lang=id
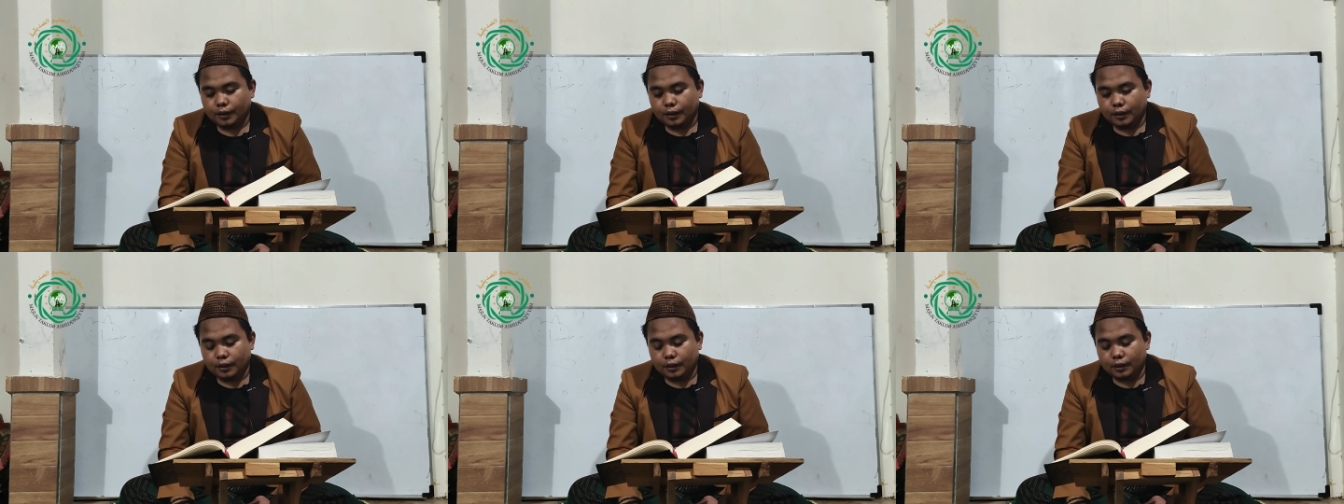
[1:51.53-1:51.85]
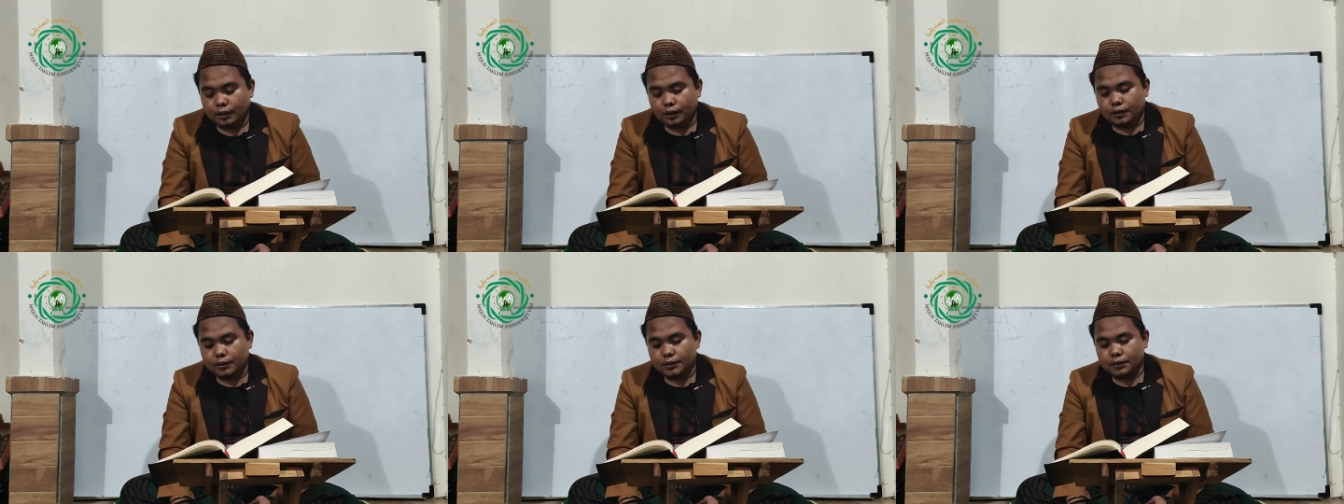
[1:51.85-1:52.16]

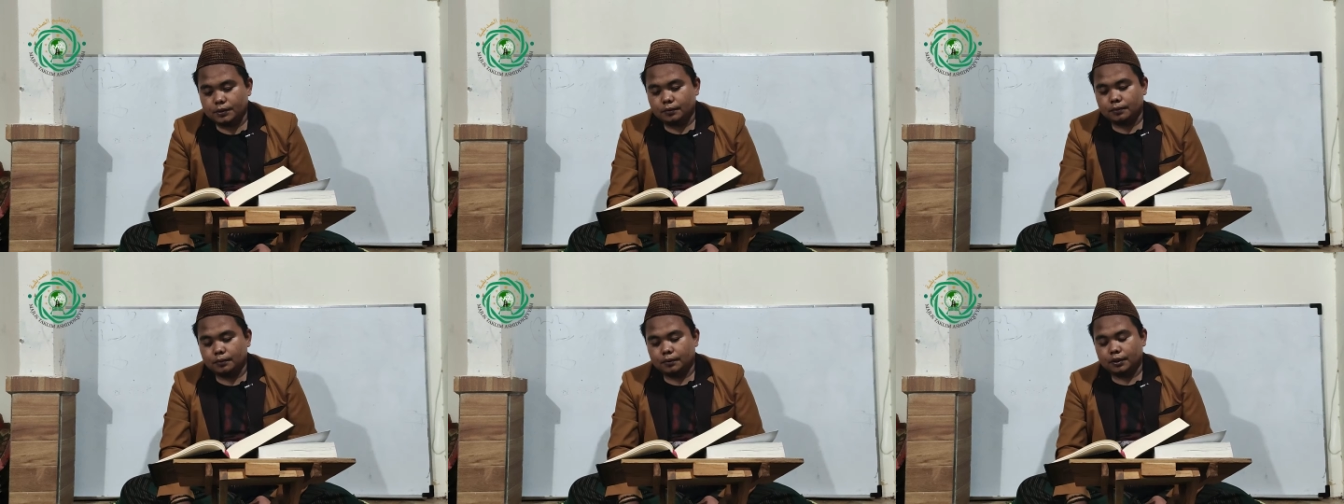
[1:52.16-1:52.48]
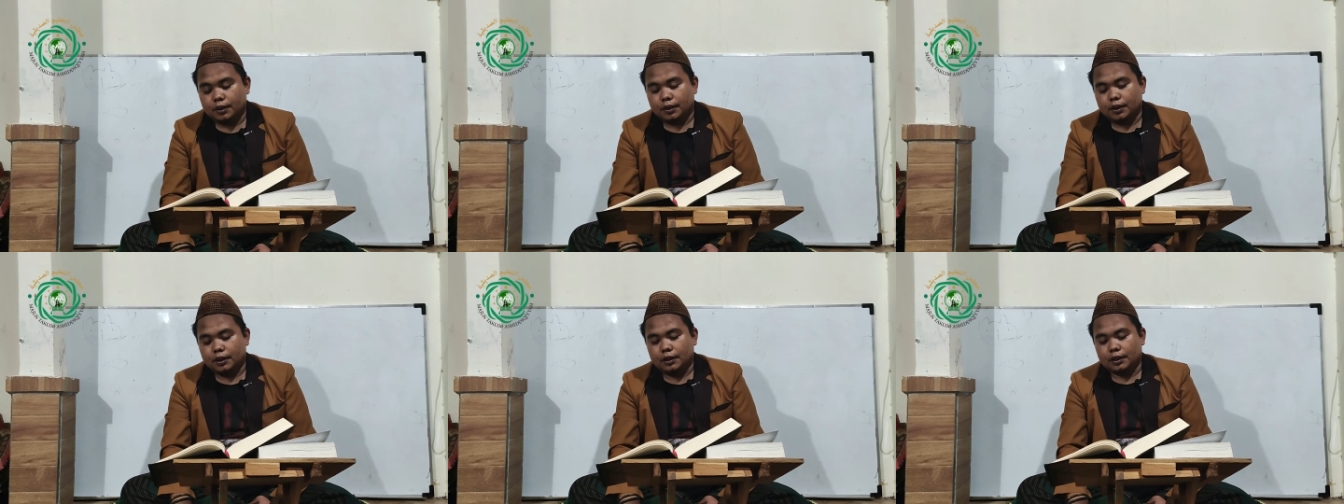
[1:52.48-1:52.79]
illa
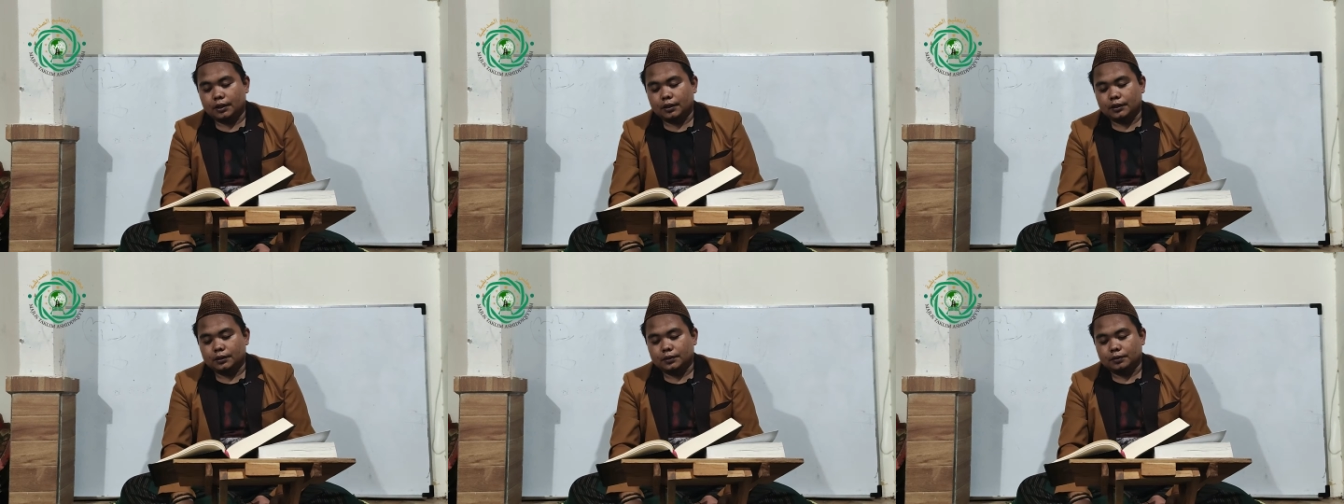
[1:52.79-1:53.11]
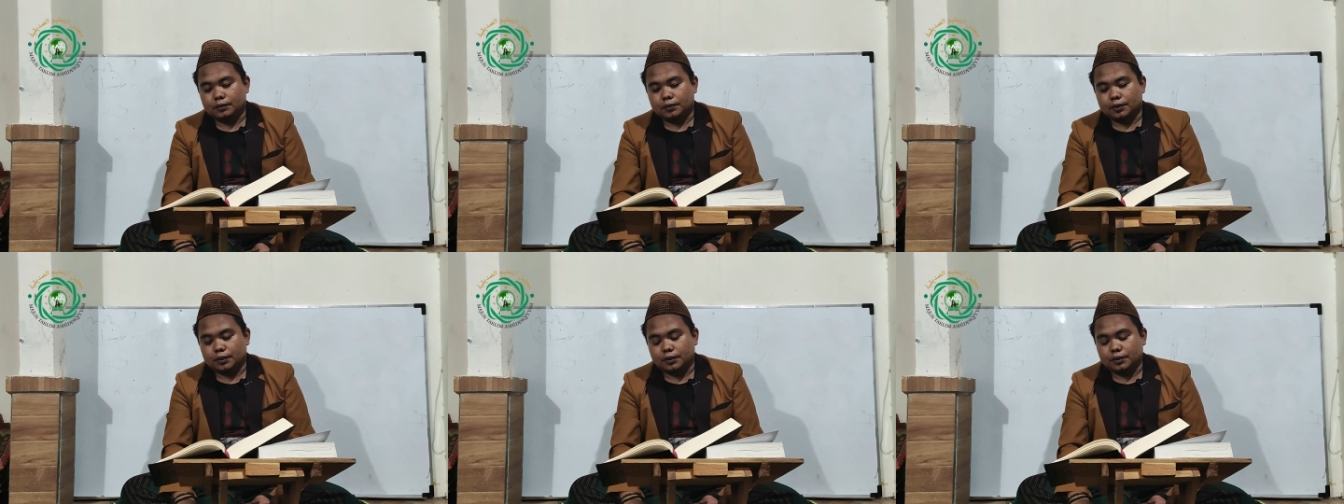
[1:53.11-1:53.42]
subha
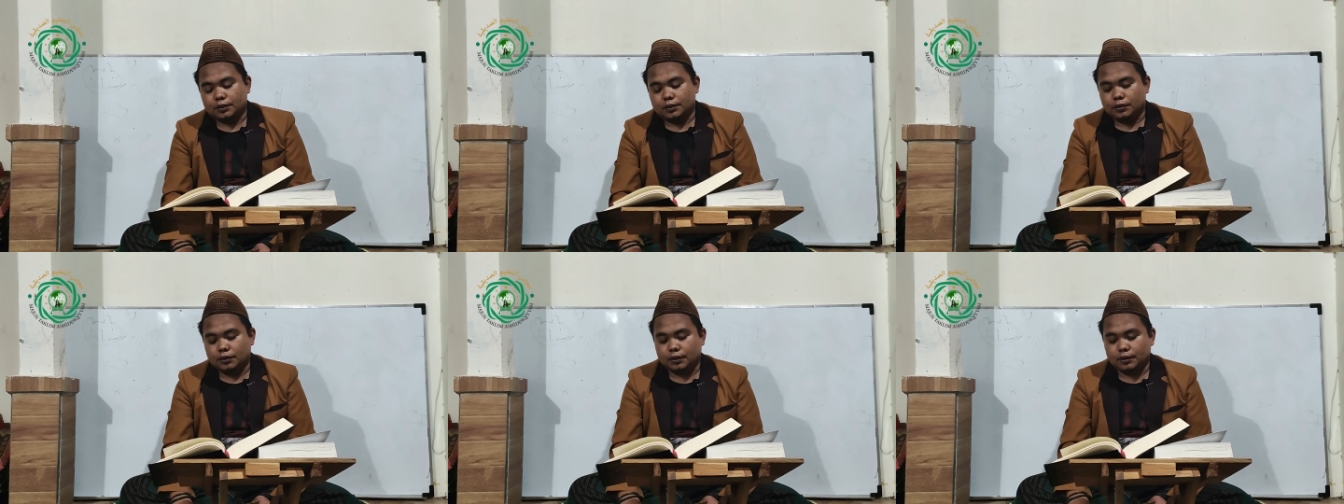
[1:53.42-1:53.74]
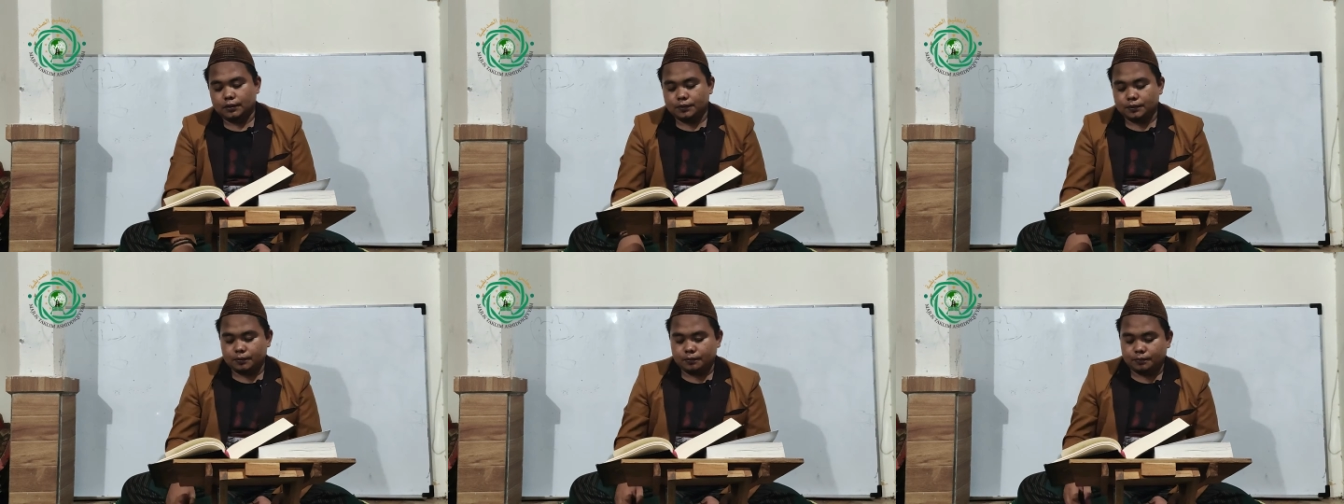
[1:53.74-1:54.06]
kecuali
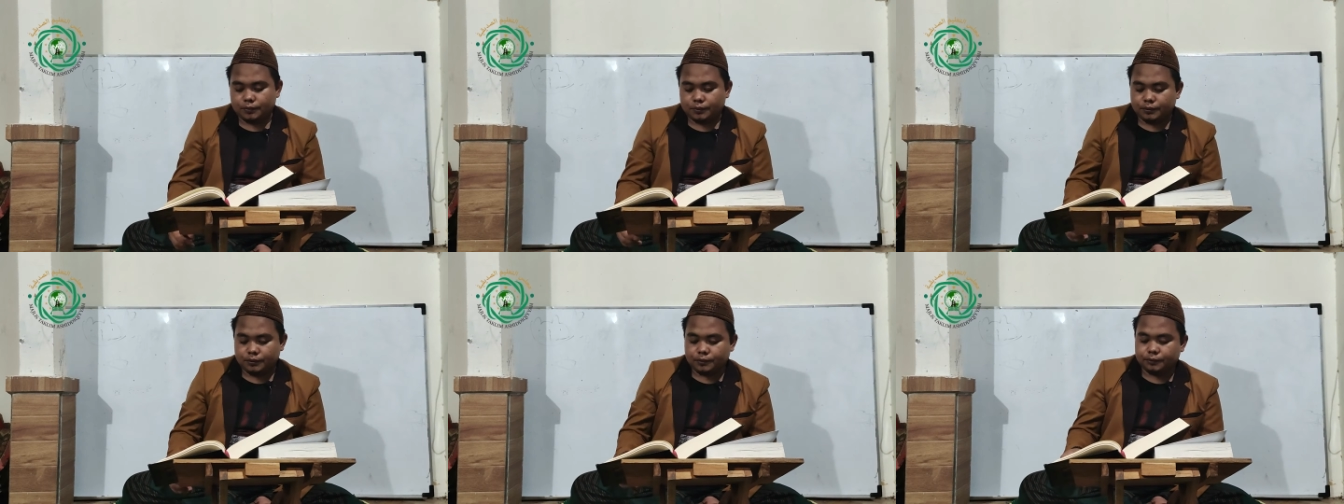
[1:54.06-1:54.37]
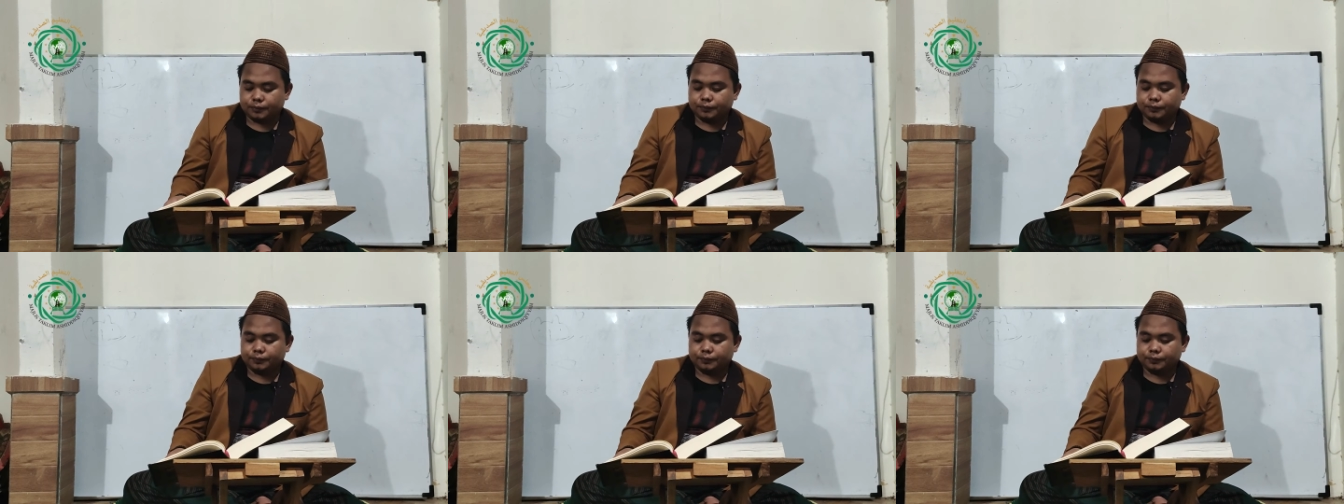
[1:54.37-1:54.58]
sholat subuh